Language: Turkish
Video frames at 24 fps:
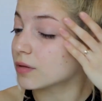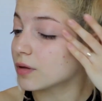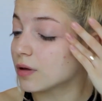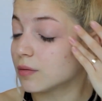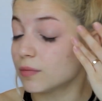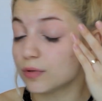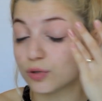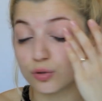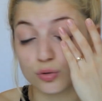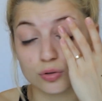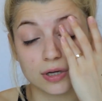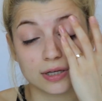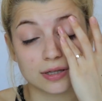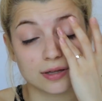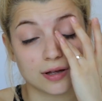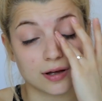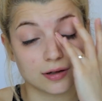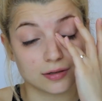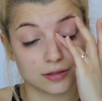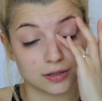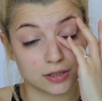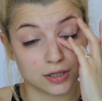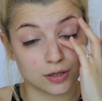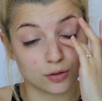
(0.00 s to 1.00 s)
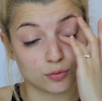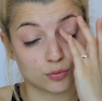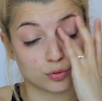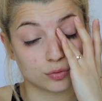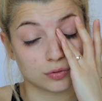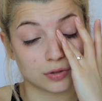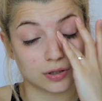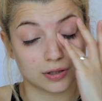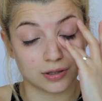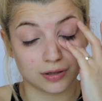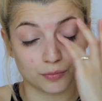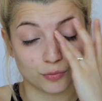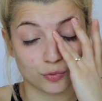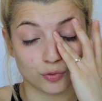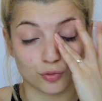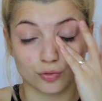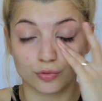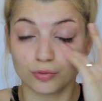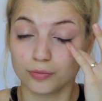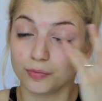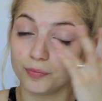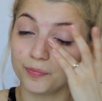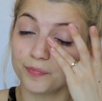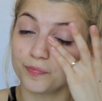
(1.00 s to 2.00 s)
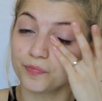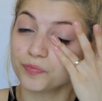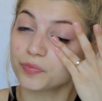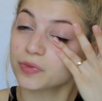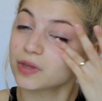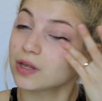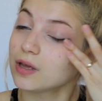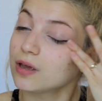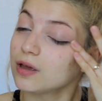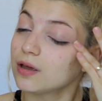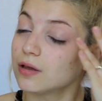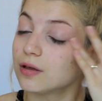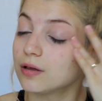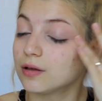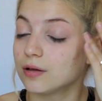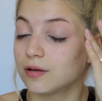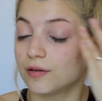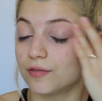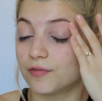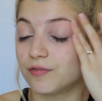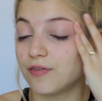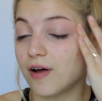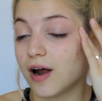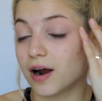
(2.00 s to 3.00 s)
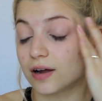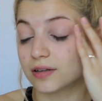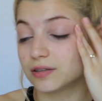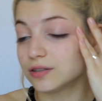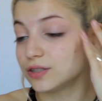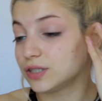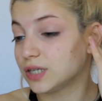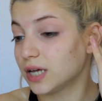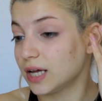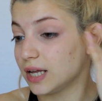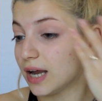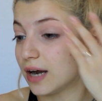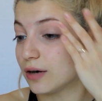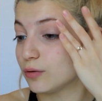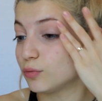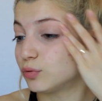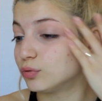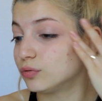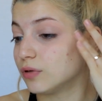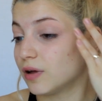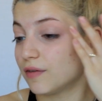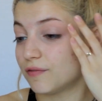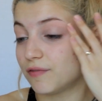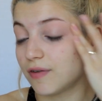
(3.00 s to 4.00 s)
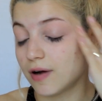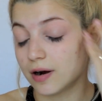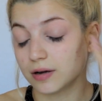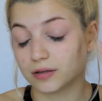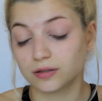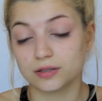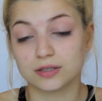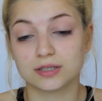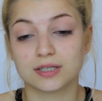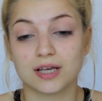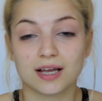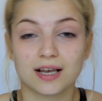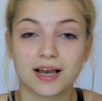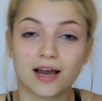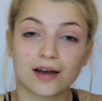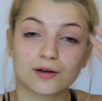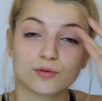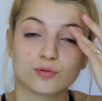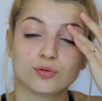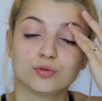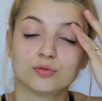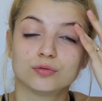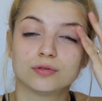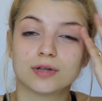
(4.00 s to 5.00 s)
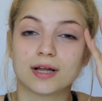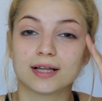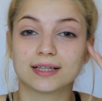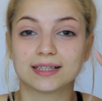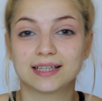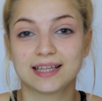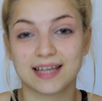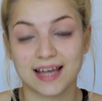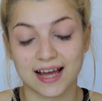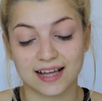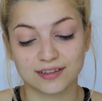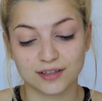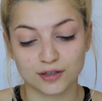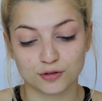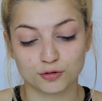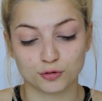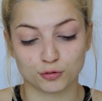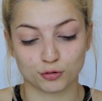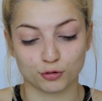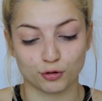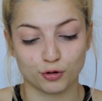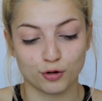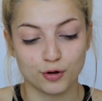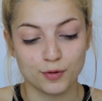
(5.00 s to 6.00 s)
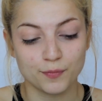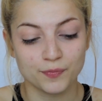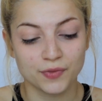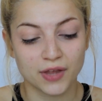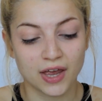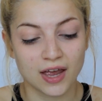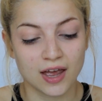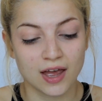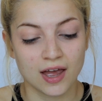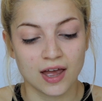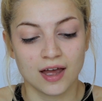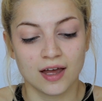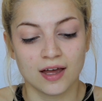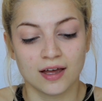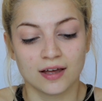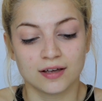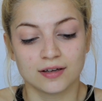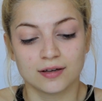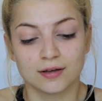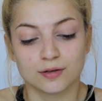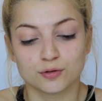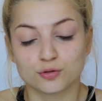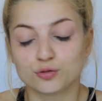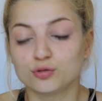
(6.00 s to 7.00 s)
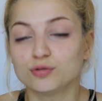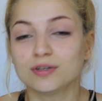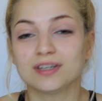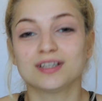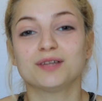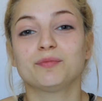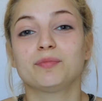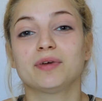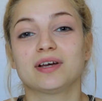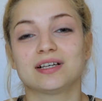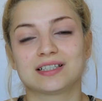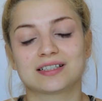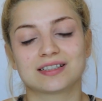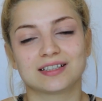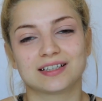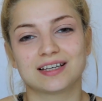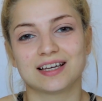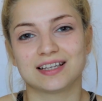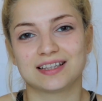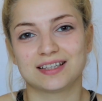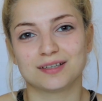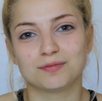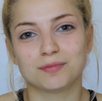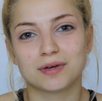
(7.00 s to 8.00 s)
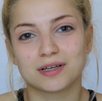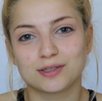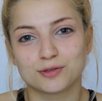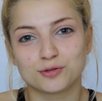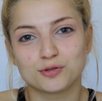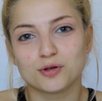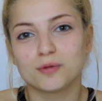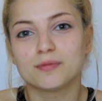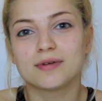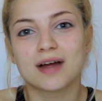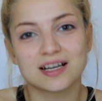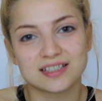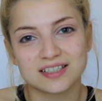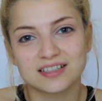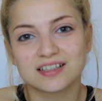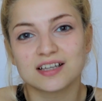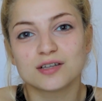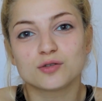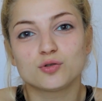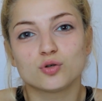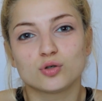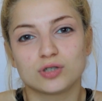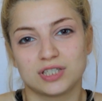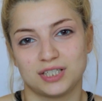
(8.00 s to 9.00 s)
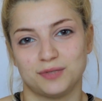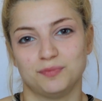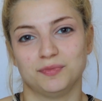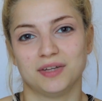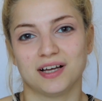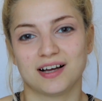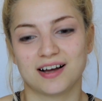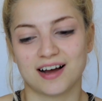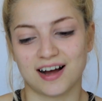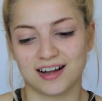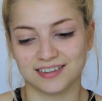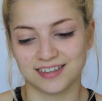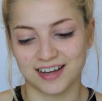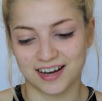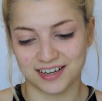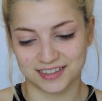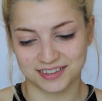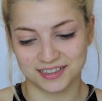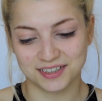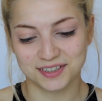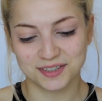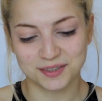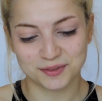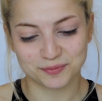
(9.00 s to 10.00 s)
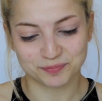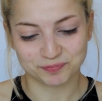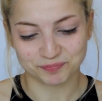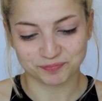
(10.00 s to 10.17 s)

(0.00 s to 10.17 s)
Ama sürekli aynı şeyi kullanamıyorum. Farklı şeyler kullan, farklı şeyler kullan diyenler oluyor. Şuna da bir açıklık getirmek istiyorum. Gerçekten çok içimde kaldı artık.